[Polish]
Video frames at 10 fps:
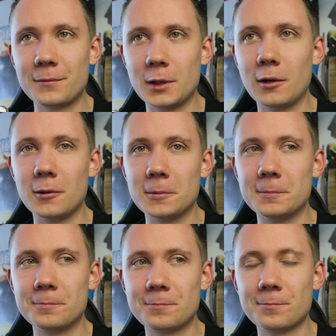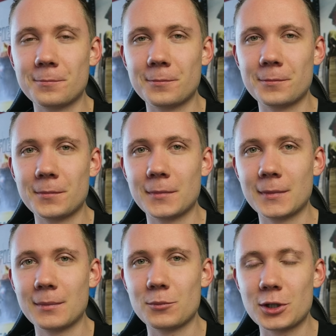No,
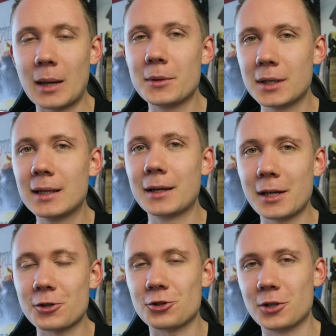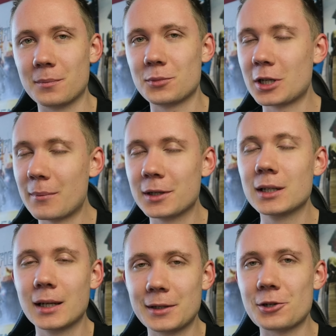Przynajmniej kilkanaście. Przynajmniej
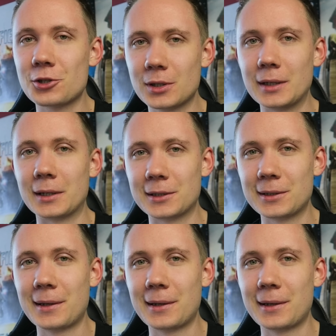kilkanaście tak.